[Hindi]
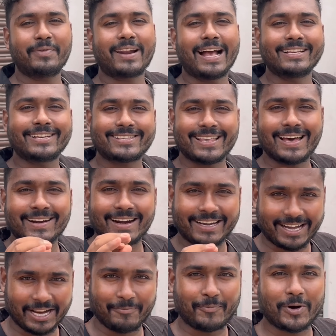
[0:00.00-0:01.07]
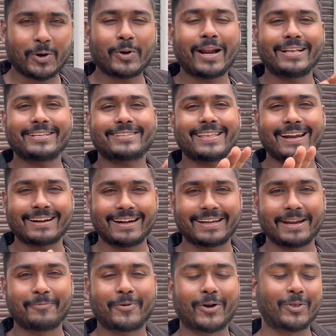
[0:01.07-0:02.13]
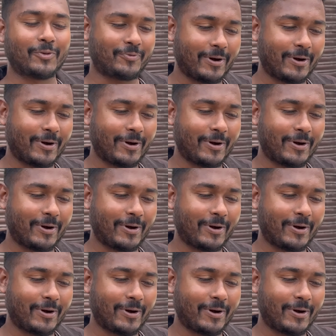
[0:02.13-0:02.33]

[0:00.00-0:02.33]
राजस्थान का ट्रिप करो राजस्थान का ट्रिप करो तो